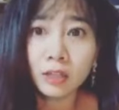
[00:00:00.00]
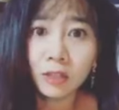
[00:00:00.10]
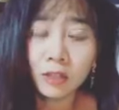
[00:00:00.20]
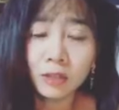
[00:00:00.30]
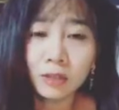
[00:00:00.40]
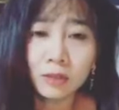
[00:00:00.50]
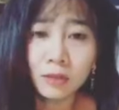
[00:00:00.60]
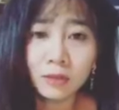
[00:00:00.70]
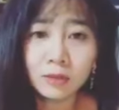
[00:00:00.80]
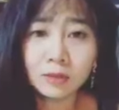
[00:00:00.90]
à,
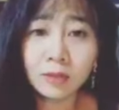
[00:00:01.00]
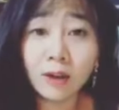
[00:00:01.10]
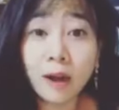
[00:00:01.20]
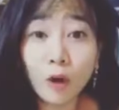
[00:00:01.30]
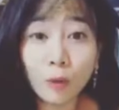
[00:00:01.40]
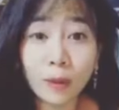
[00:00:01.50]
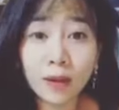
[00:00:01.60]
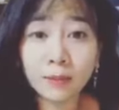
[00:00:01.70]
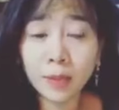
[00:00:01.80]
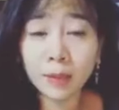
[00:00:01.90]
nhờ đâu
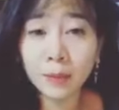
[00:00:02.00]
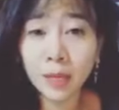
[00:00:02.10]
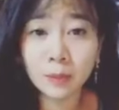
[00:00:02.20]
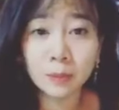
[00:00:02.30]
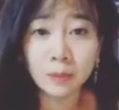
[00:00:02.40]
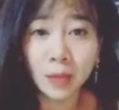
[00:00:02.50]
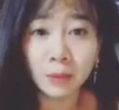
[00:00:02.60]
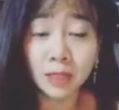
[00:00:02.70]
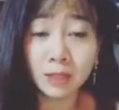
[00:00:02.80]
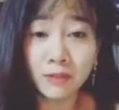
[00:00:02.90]
mà mà mà mà
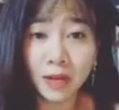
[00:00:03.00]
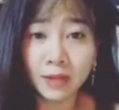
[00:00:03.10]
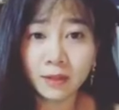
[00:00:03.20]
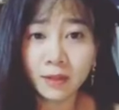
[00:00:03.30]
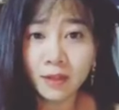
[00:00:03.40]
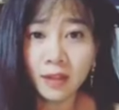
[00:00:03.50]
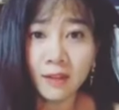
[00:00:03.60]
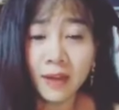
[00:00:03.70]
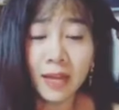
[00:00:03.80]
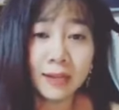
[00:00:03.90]
mình như vậy
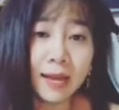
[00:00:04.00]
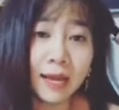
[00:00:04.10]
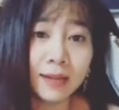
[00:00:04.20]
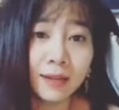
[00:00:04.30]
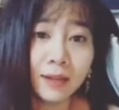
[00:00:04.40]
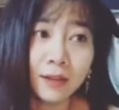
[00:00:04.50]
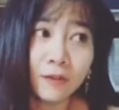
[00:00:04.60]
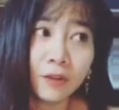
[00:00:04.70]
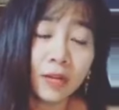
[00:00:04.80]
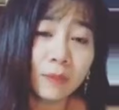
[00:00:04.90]
và hiện nay
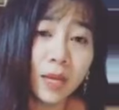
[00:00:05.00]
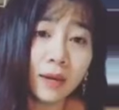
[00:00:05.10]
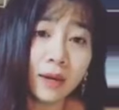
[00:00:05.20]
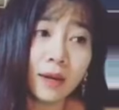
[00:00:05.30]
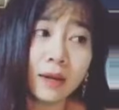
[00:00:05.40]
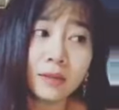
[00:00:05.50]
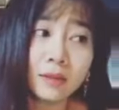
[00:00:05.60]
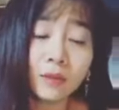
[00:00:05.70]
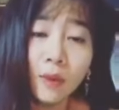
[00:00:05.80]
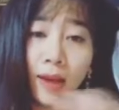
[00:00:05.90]
phương cảm thấy rằng là
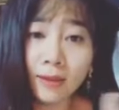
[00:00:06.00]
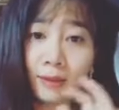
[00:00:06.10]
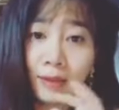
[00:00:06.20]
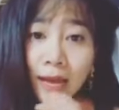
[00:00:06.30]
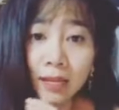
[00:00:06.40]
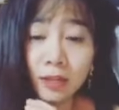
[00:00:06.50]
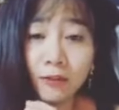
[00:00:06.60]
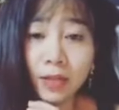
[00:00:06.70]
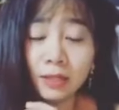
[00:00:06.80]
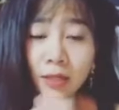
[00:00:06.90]
qua những cái như
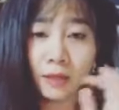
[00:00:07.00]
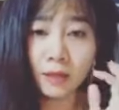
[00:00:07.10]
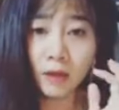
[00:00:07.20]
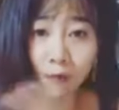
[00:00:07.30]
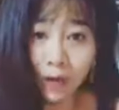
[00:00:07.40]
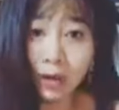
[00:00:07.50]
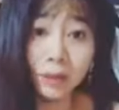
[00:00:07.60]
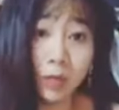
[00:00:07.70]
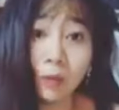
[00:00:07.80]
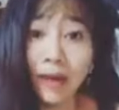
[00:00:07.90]
vậy thì không phải là
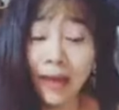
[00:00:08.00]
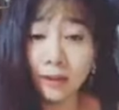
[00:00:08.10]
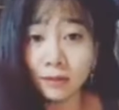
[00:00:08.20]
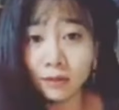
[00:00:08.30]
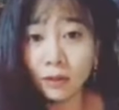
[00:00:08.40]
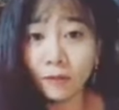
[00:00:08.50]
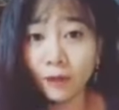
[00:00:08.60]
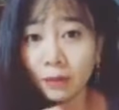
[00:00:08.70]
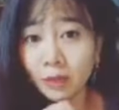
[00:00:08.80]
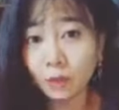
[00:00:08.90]
mình không ngã nữa không phải
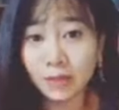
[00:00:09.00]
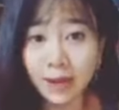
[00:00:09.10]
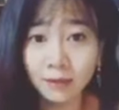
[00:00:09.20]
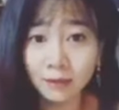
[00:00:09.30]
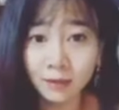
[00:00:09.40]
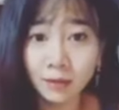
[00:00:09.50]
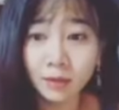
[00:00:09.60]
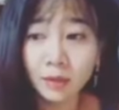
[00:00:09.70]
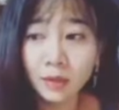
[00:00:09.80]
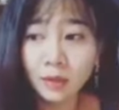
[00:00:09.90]
là mình không té nữa
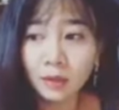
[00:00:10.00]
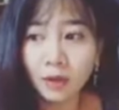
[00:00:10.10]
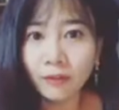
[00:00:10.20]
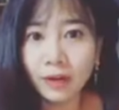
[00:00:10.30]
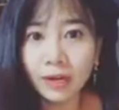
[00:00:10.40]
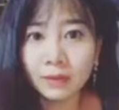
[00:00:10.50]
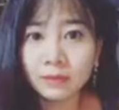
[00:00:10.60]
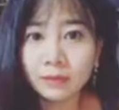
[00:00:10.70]
không phải là